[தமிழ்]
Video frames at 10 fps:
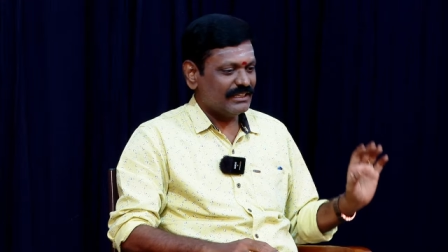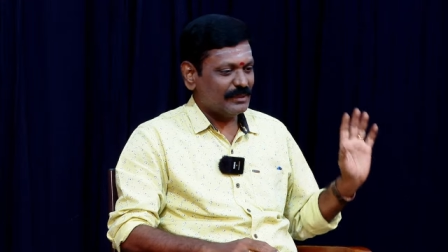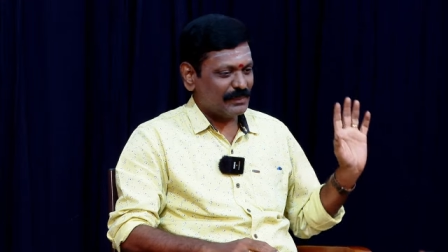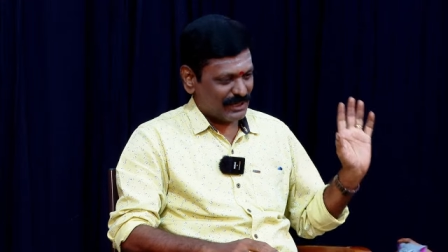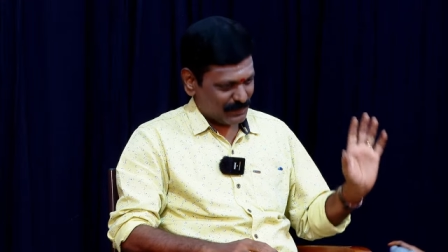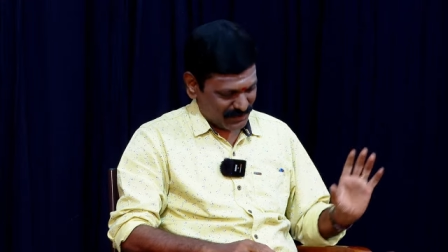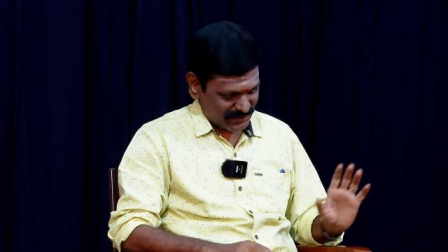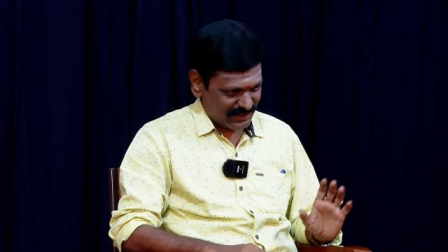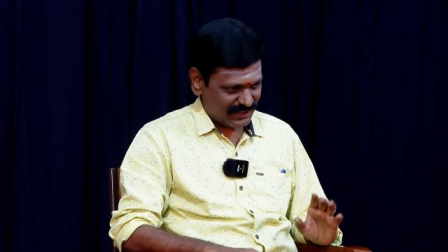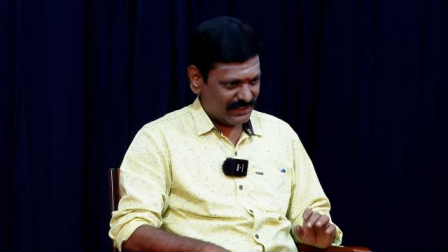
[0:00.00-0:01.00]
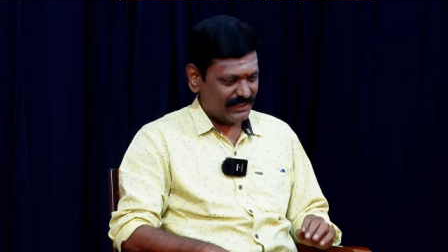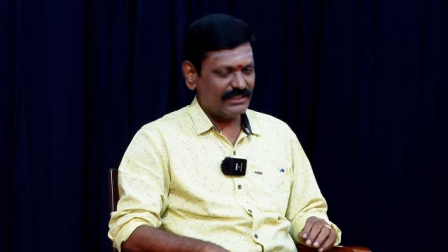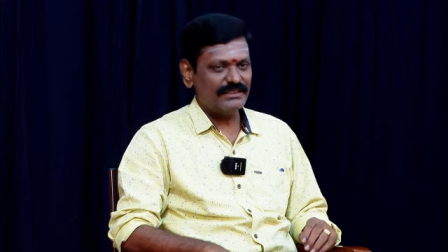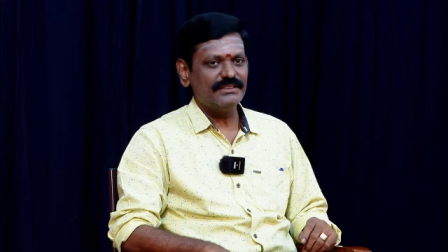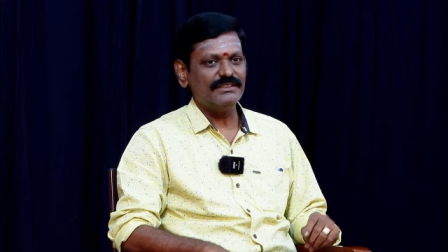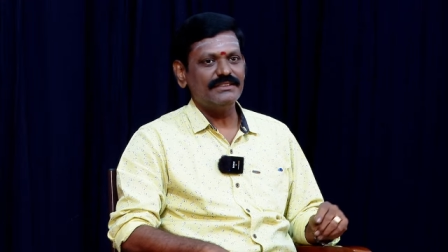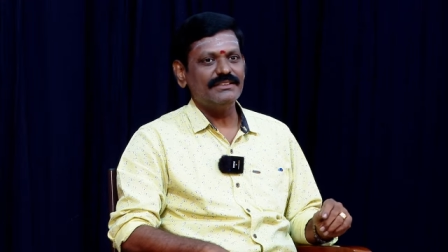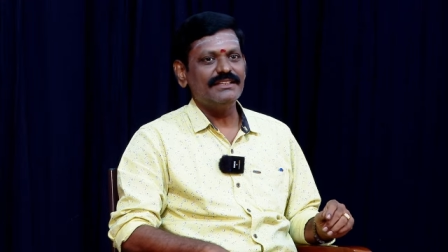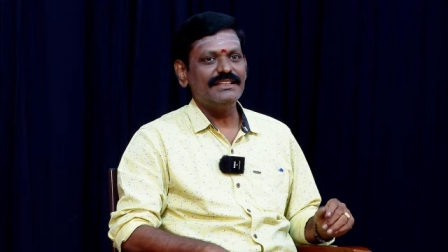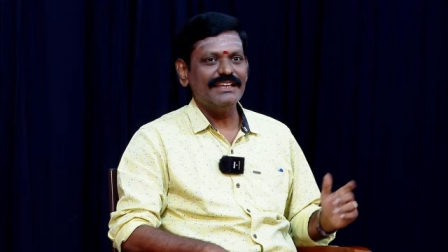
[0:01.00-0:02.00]
இப்போ நம்ம வந்து
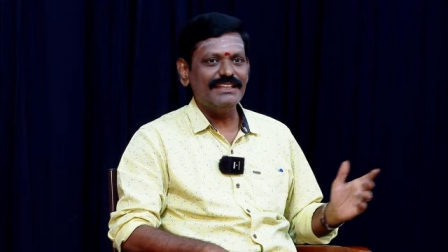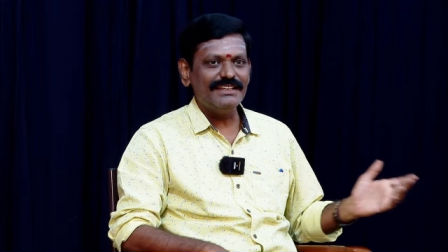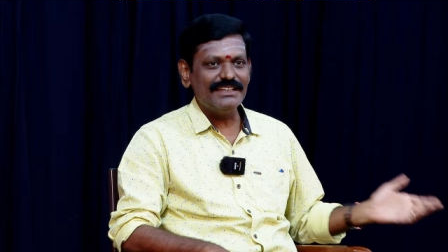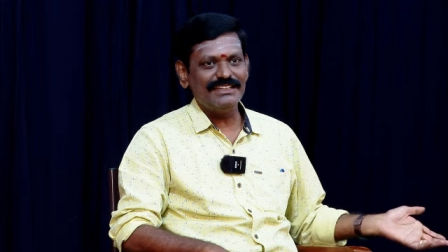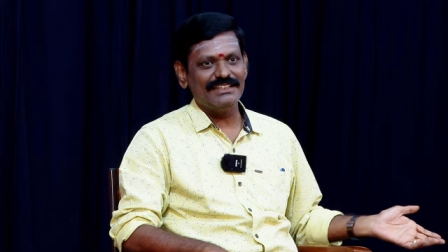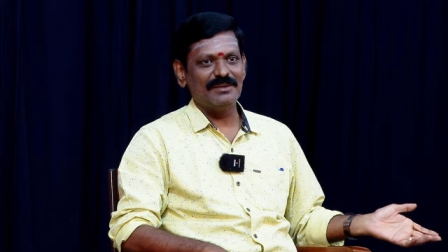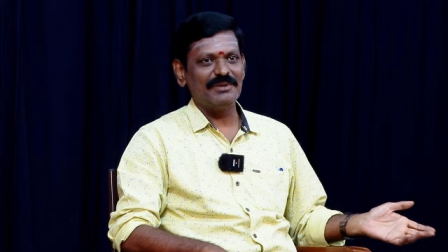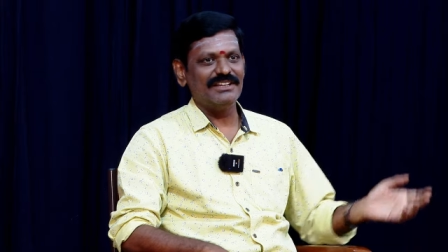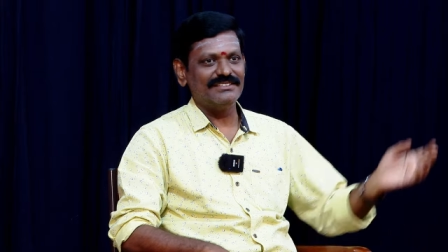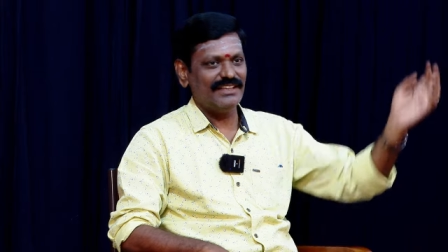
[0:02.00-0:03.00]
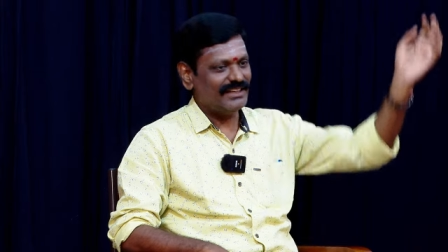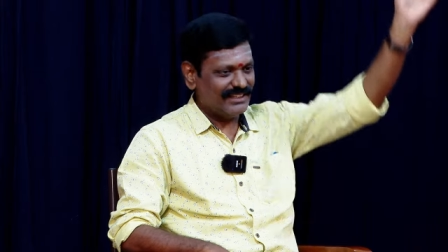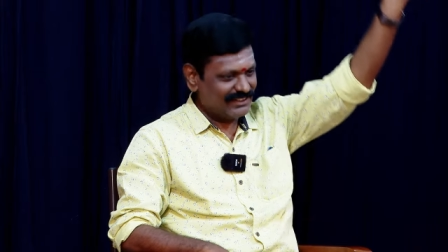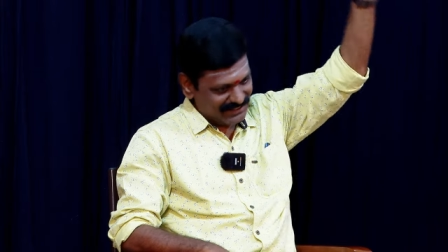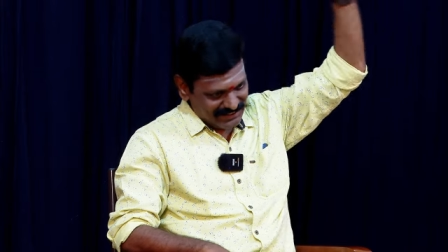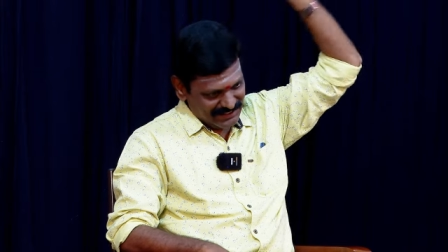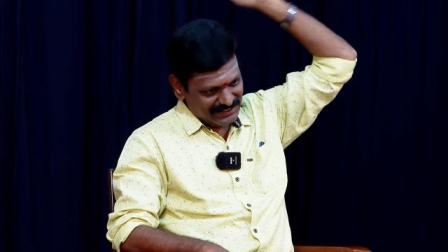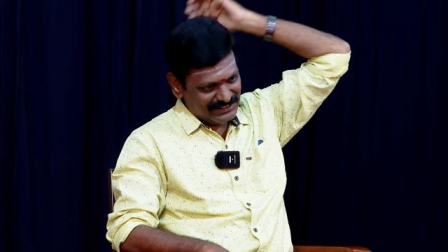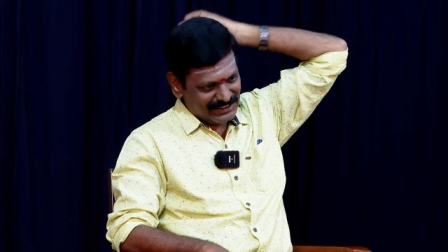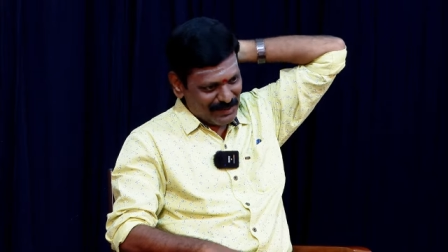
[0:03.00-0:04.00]
இது எதுக்கு அப்படின்னா சிரிக்கிறதுக்கு இல்லை
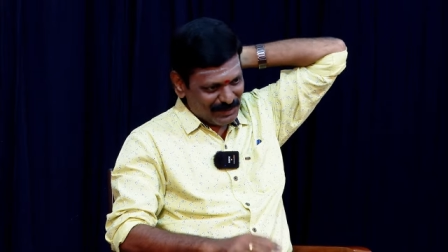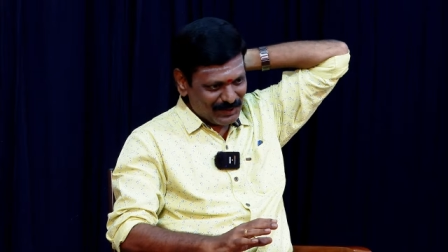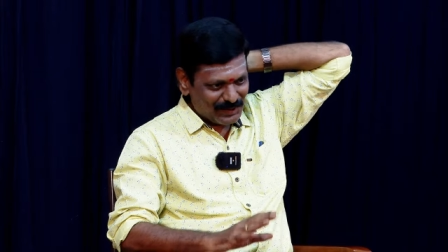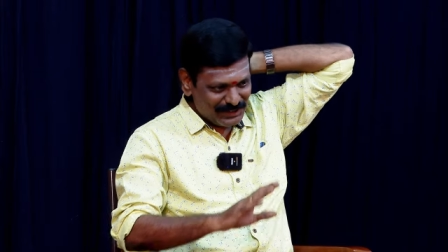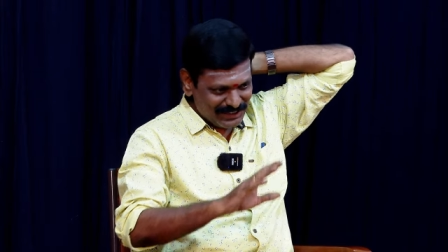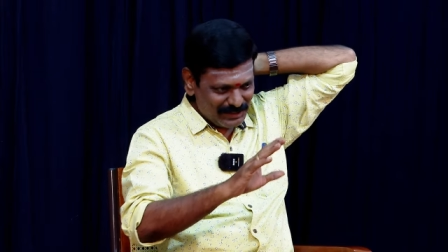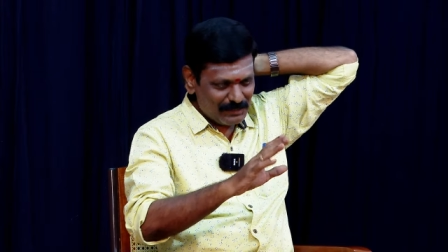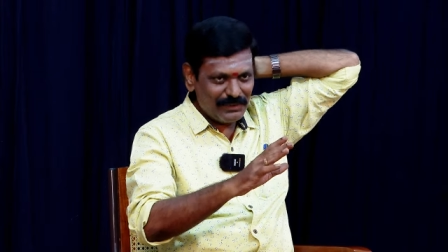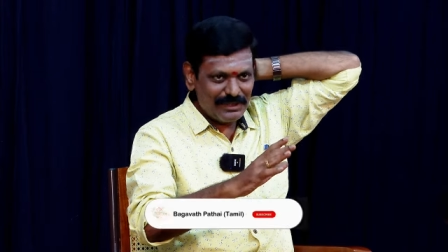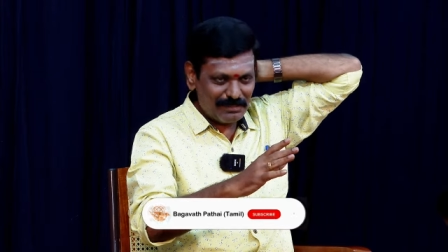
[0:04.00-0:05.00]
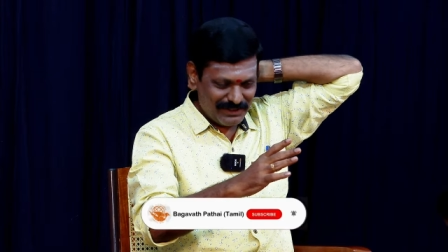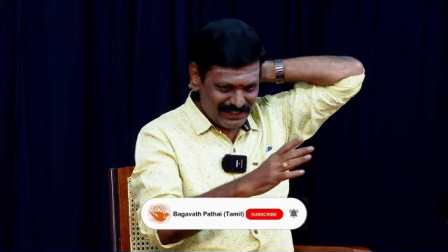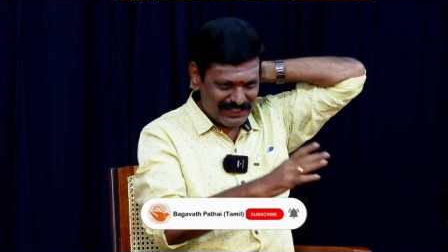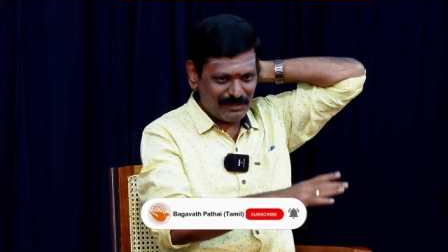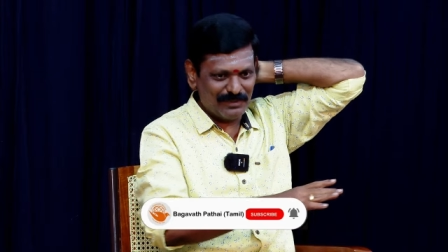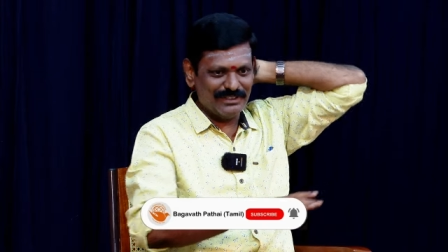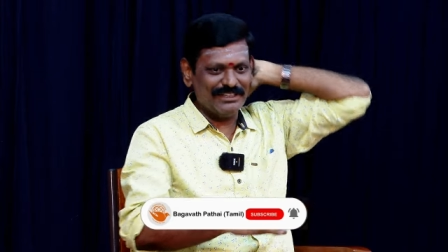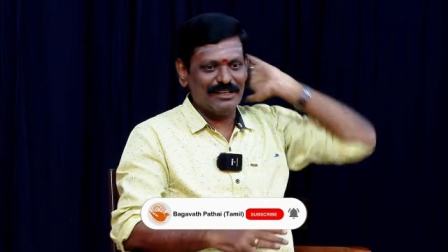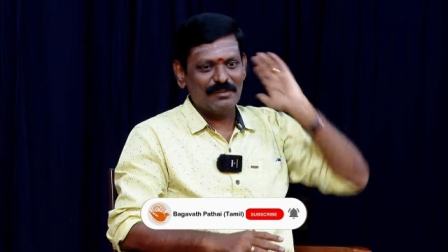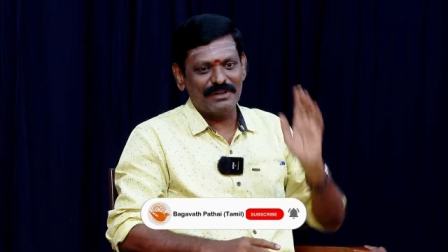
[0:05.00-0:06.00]
நாம் இதில் வந்து இப்படி தான் நம்ம வந்து
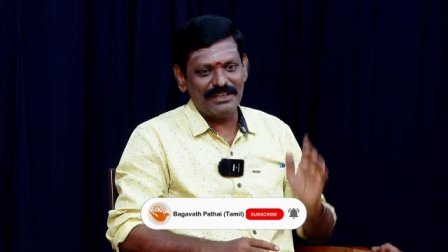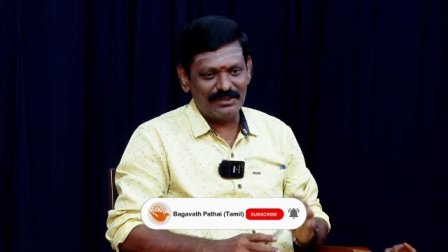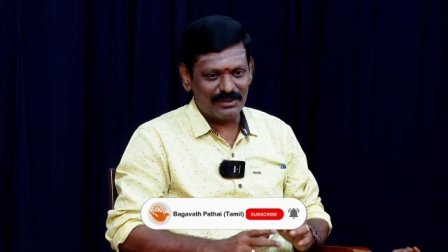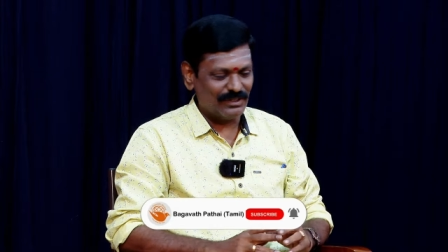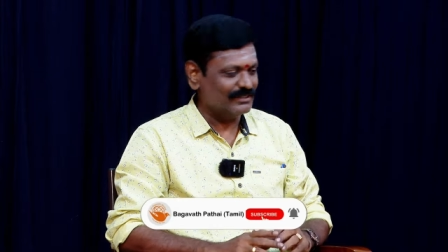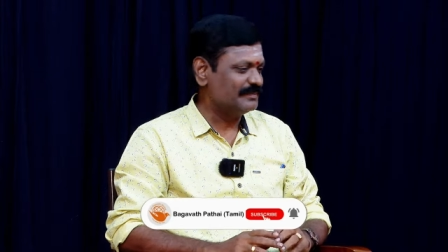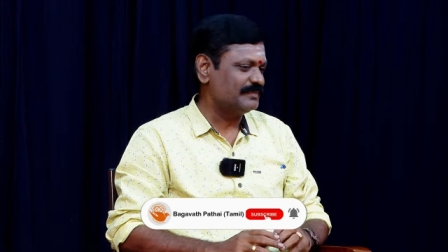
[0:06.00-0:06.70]
என்ன பண்ணிகிட்ருக்குறோம்